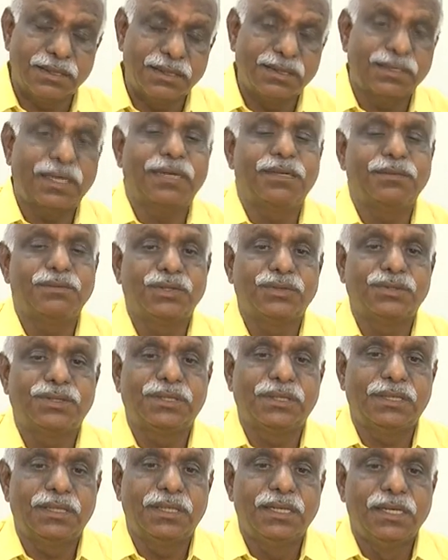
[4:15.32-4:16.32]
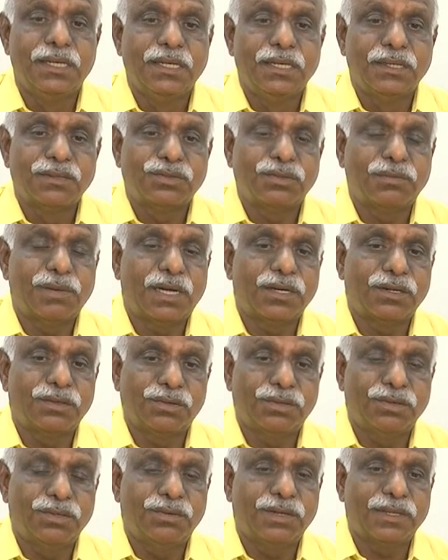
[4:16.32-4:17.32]
శ్రీశైలం నుంచి సుమారు
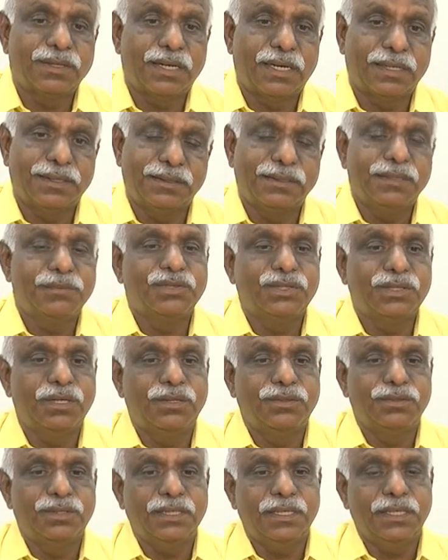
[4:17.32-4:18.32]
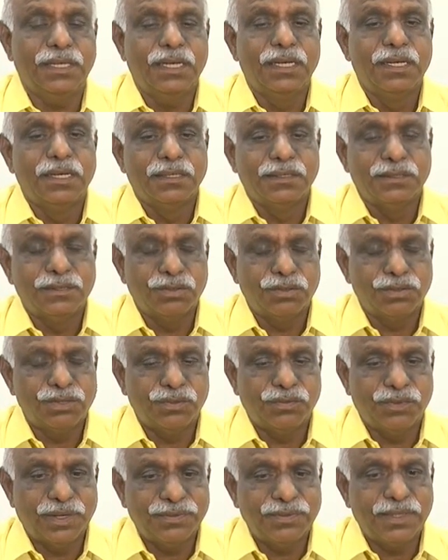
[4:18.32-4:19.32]
రెండు వందల టీఎంసీలు ఉంటే
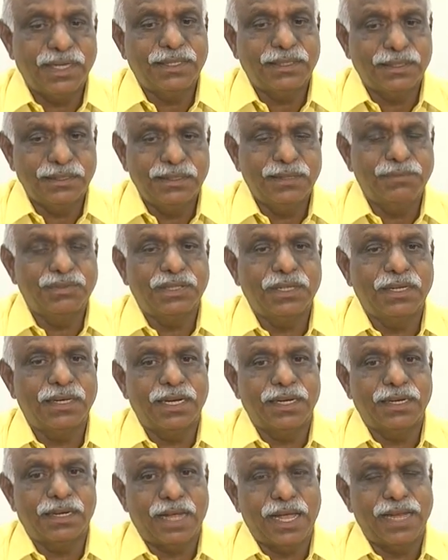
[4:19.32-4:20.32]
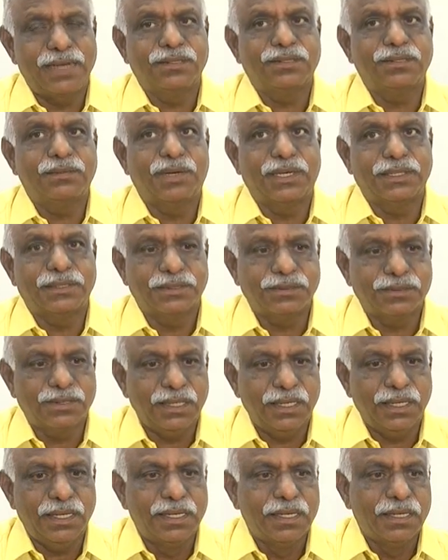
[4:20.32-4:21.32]
ఈరోజు వంద టీఎంసీలు కానీ రాయలసీమకి
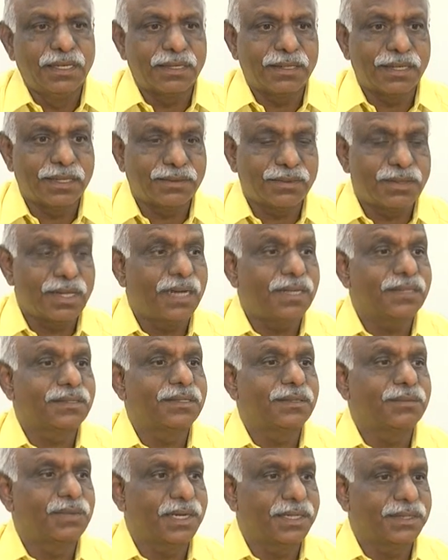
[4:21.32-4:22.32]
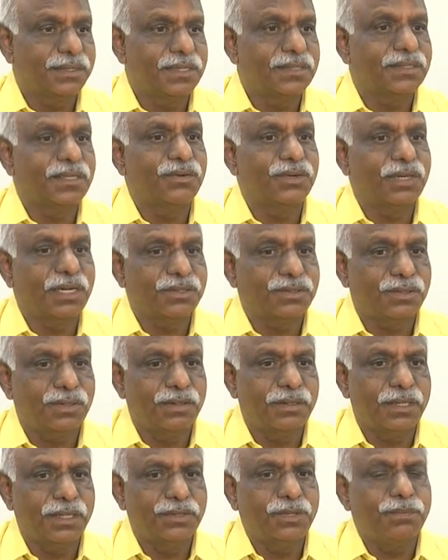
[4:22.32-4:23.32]
ఇస్తే రత్నాలసీమగా చేసే అవకాశాలు
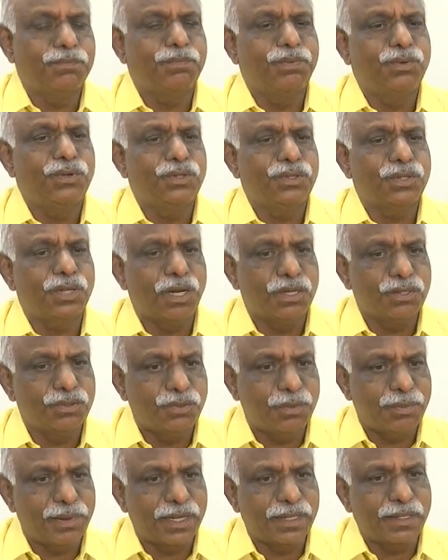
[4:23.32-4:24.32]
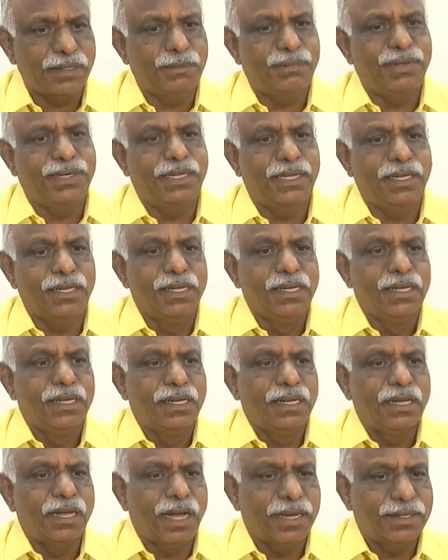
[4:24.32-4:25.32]
ఉన్నాయి ఎప్పుడు కరువు బారిన పడే
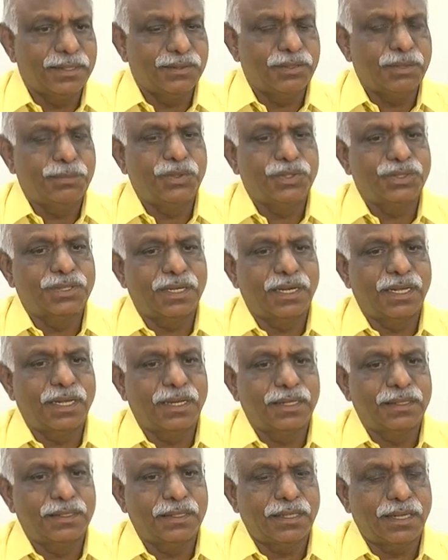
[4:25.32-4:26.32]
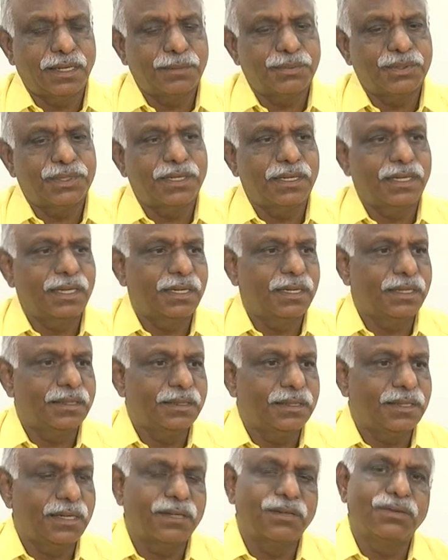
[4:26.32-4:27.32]
అనంతపురం జిల్లా కానీ కడప జిల్లా
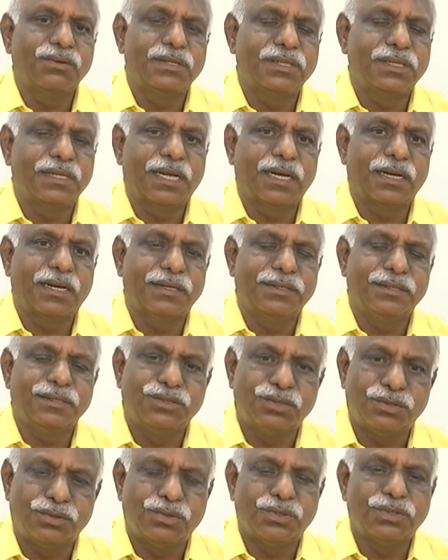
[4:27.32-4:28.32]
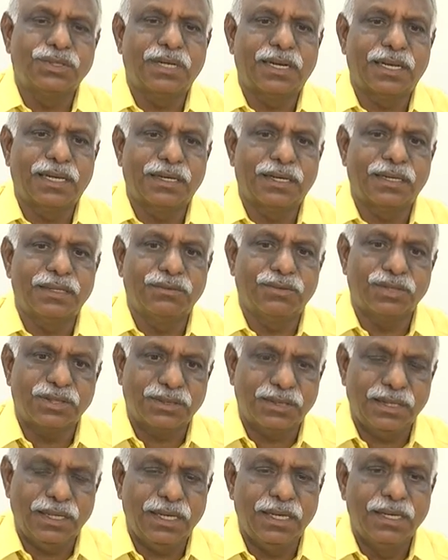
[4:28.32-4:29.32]
కానీ కర్నూలు జిల్లా కానీ చిత్తూరు జిల్లా కానీ
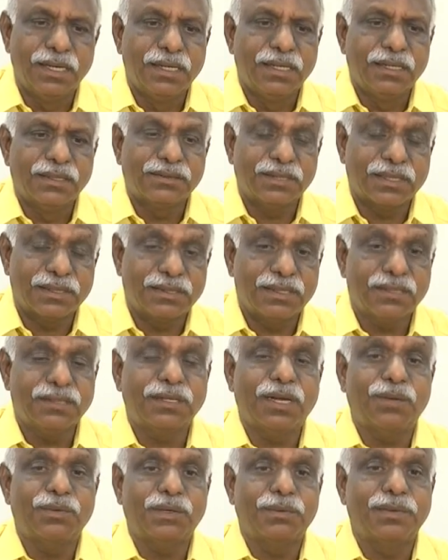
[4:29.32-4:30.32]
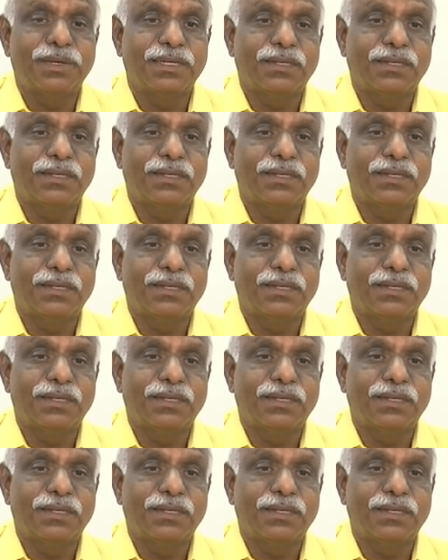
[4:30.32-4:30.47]
వస్తే సస్యశ్యామలం